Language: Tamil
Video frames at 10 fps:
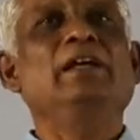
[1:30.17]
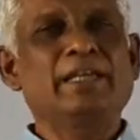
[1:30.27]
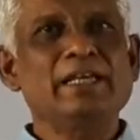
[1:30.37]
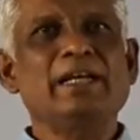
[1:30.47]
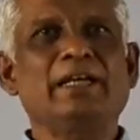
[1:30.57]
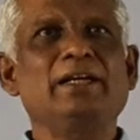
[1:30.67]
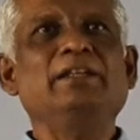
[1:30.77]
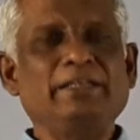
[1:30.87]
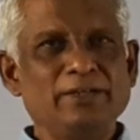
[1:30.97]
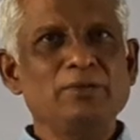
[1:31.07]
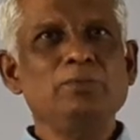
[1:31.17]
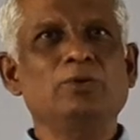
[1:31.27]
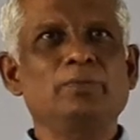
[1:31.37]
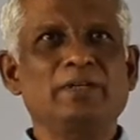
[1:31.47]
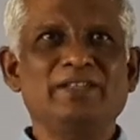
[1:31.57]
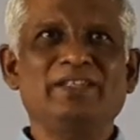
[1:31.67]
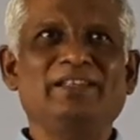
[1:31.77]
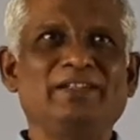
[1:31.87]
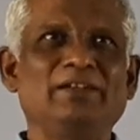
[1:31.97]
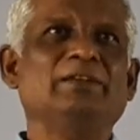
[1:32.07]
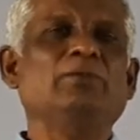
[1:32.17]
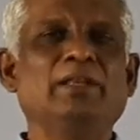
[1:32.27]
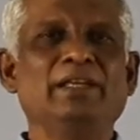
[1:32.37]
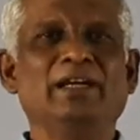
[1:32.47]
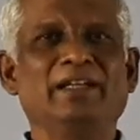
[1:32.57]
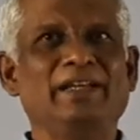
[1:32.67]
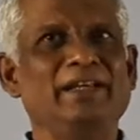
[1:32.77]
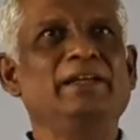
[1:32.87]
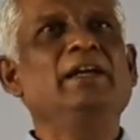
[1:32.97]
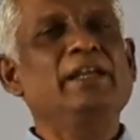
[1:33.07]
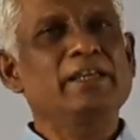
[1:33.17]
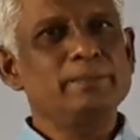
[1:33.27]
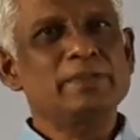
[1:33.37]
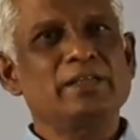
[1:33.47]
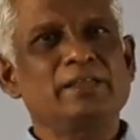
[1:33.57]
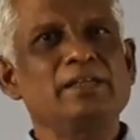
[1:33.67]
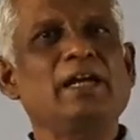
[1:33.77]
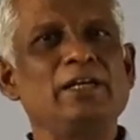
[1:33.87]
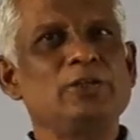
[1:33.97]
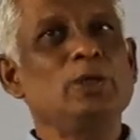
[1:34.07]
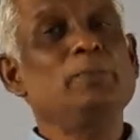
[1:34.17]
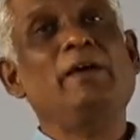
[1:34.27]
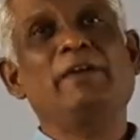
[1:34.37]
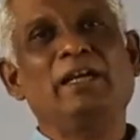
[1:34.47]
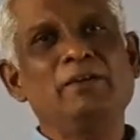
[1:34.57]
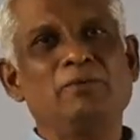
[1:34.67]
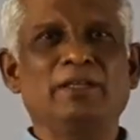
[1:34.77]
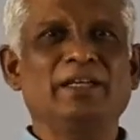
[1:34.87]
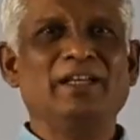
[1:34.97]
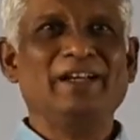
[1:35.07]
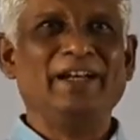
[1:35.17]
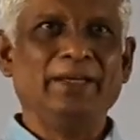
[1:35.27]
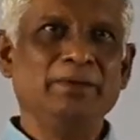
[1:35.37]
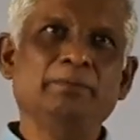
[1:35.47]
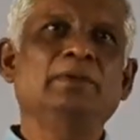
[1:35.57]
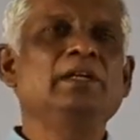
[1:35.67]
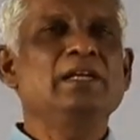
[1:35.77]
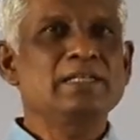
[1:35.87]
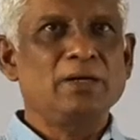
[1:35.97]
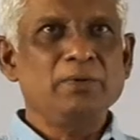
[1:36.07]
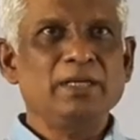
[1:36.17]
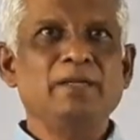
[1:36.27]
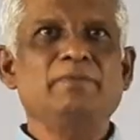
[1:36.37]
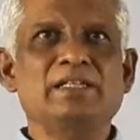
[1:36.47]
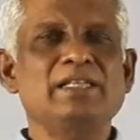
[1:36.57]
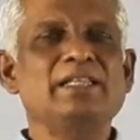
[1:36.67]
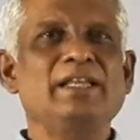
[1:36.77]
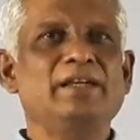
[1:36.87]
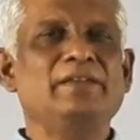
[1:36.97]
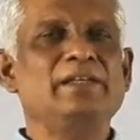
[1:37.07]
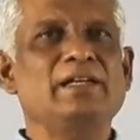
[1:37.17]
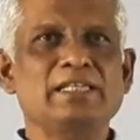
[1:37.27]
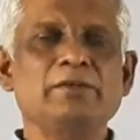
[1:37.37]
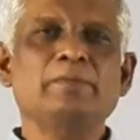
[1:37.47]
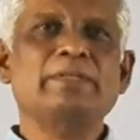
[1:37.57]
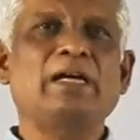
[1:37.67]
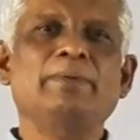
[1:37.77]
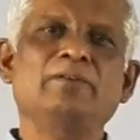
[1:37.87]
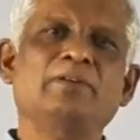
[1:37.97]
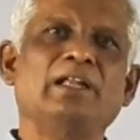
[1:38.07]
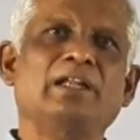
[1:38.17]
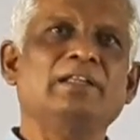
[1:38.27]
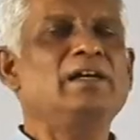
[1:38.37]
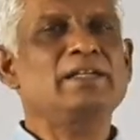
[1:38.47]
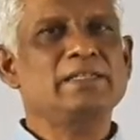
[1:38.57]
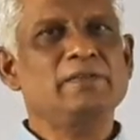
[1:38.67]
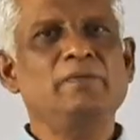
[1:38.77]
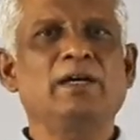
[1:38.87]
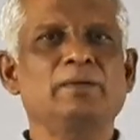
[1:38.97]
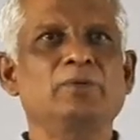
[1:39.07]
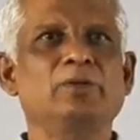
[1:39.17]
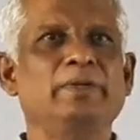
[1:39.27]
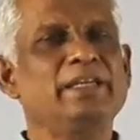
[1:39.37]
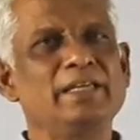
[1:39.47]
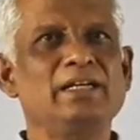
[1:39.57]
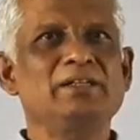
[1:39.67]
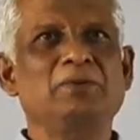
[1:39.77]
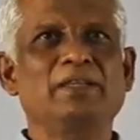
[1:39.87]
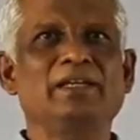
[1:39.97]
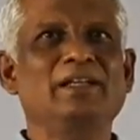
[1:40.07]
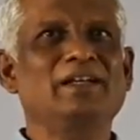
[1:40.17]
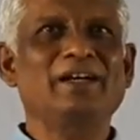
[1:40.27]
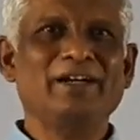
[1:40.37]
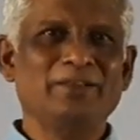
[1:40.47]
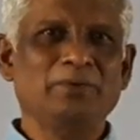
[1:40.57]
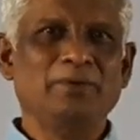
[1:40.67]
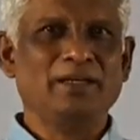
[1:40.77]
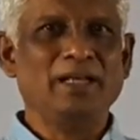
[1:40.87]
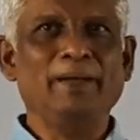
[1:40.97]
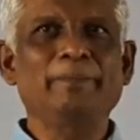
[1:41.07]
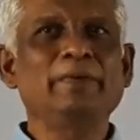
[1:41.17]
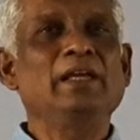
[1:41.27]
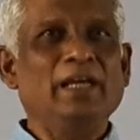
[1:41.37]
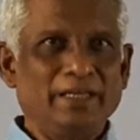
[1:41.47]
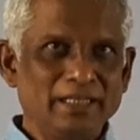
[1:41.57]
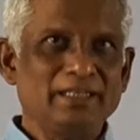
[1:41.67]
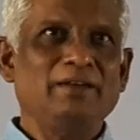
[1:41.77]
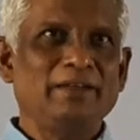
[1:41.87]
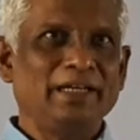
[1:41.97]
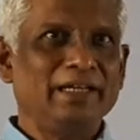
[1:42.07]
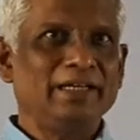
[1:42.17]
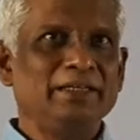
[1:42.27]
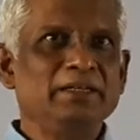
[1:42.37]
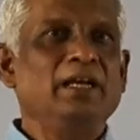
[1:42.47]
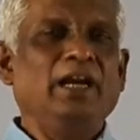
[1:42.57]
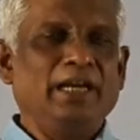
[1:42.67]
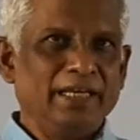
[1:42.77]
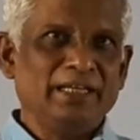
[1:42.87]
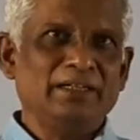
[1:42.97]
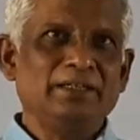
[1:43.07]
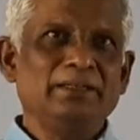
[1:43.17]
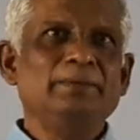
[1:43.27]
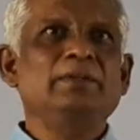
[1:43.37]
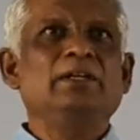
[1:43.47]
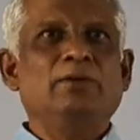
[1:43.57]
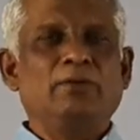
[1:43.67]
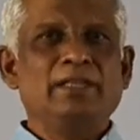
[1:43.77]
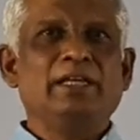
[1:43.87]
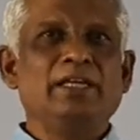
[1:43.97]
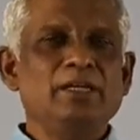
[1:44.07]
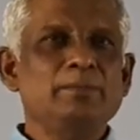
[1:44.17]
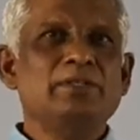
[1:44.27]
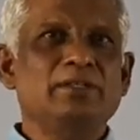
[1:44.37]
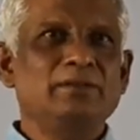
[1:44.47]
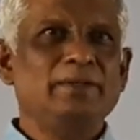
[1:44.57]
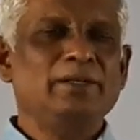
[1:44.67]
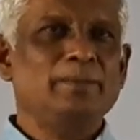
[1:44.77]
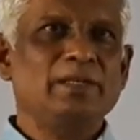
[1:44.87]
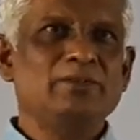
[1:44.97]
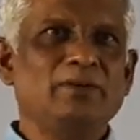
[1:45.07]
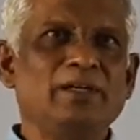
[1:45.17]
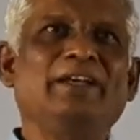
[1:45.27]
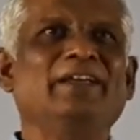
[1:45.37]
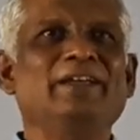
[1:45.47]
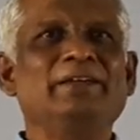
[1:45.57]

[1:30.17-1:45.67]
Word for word: கீரைகள் தினம் ஒரு முறை சேர்த்துங்கள் குழந்தைகளுக்கு இரும்பு சத்து கால்சியம் அவைகள் குழந்தைகளுக்கு கிடைக்கும் சௌகரியம் வசதி இருக்குது அசைவம் சாப்பிட்றவங்களாக இருந்தால் அசைவம் வாரம் ஒரு முறை ஈரல் குழந்தைகளுக்காக எடுத்து கொடுக்கலாம் இதை தவிர நீங்கள் குழந்தைக்கு இரும்பு சத்து வேணும் அப்படின்னு சொல்லிட்டு